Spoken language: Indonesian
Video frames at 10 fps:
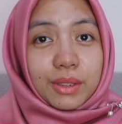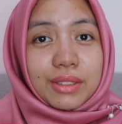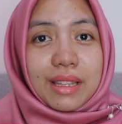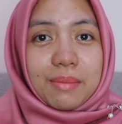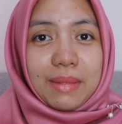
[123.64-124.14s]

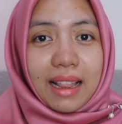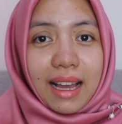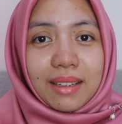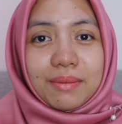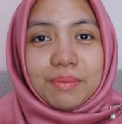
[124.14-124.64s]
terus dia
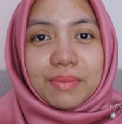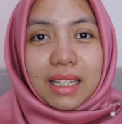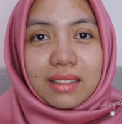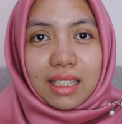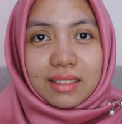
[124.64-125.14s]
bilang
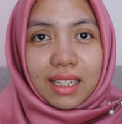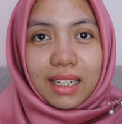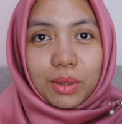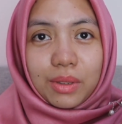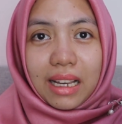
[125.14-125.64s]

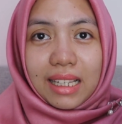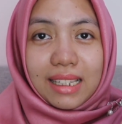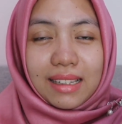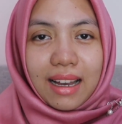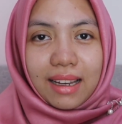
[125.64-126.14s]
sunscreen itu yang
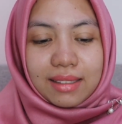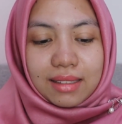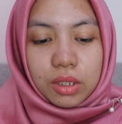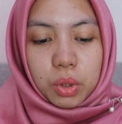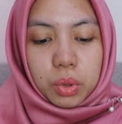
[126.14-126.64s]
ini guys
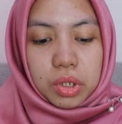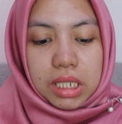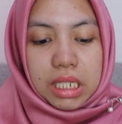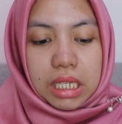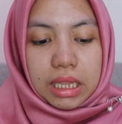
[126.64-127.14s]
gitu
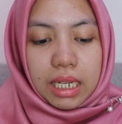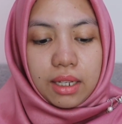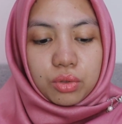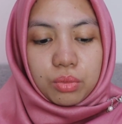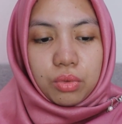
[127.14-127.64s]
jadi kita
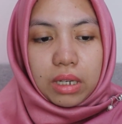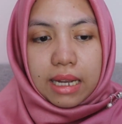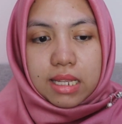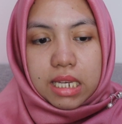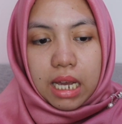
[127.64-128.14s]
langsung
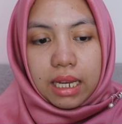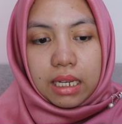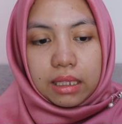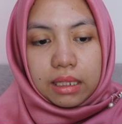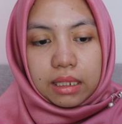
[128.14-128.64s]
buka
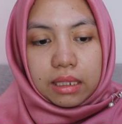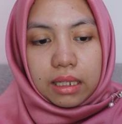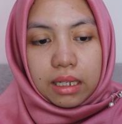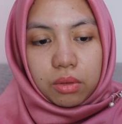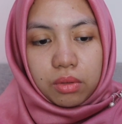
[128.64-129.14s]
aja
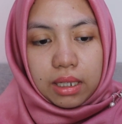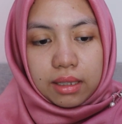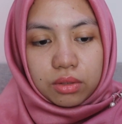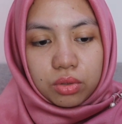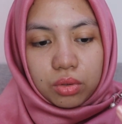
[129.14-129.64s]
dan aku
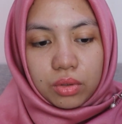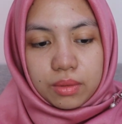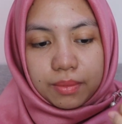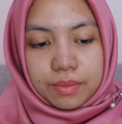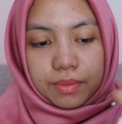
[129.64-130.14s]
langsung
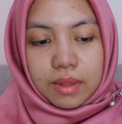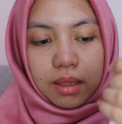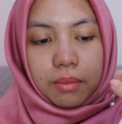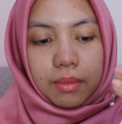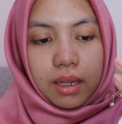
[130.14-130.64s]

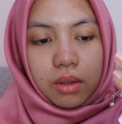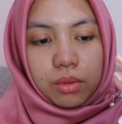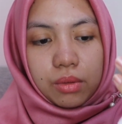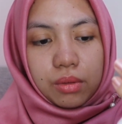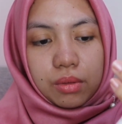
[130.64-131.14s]

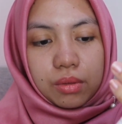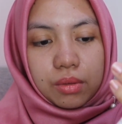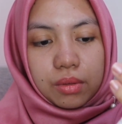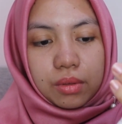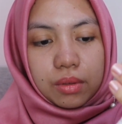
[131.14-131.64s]
mau
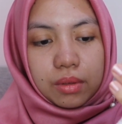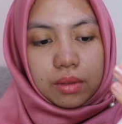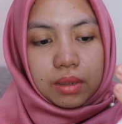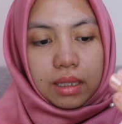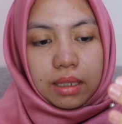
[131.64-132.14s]

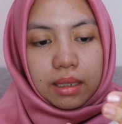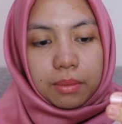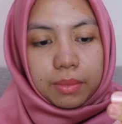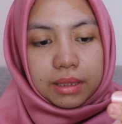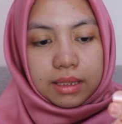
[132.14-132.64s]

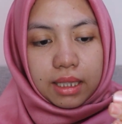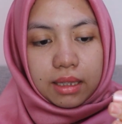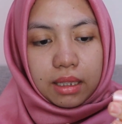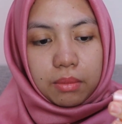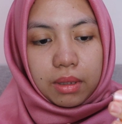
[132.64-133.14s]
uh, pencet
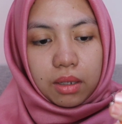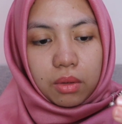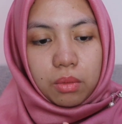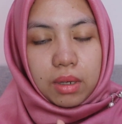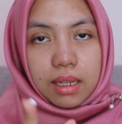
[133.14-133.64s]
nih biar
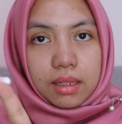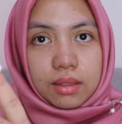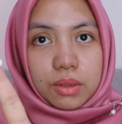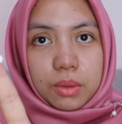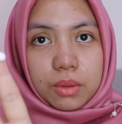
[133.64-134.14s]
keluar
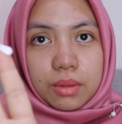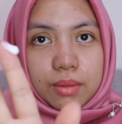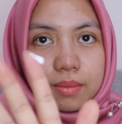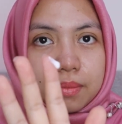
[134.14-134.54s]
tuh